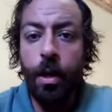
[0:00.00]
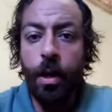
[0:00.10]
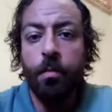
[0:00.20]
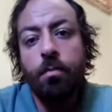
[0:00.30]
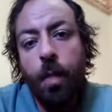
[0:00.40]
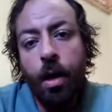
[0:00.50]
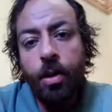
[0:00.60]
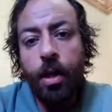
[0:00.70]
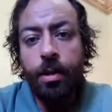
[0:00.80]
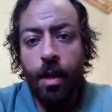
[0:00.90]
ليه ما
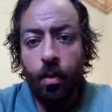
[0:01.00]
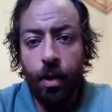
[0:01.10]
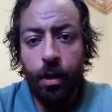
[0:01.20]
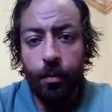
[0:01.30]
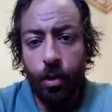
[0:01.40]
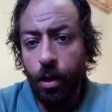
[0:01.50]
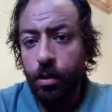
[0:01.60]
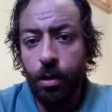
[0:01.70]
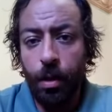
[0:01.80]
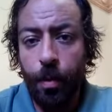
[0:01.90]
شكل ده كده مش
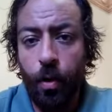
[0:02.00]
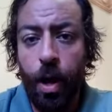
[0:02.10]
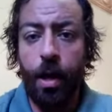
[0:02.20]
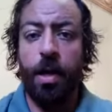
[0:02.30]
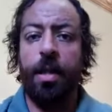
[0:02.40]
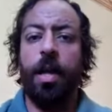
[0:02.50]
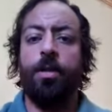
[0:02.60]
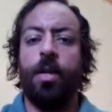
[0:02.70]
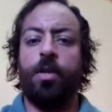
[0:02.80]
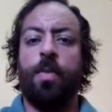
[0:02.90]
هنقدر نعمل له حاجه هتلاقي
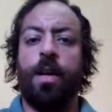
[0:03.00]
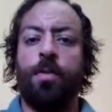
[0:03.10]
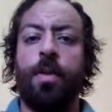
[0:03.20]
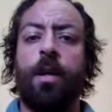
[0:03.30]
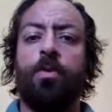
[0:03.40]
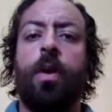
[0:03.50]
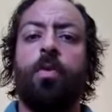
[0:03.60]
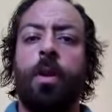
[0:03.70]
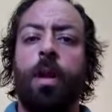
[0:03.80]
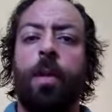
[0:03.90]
السكس باكس بتاعته
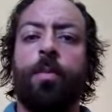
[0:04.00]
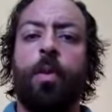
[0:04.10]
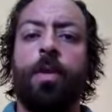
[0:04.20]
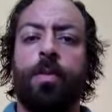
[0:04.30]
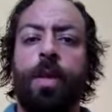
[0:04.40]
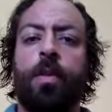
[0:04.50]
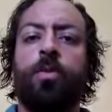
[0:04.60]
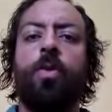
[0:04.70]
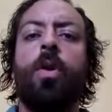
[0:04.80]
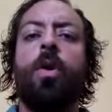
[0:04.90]
او الابدومينز
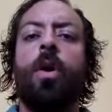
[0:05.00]
بتاعته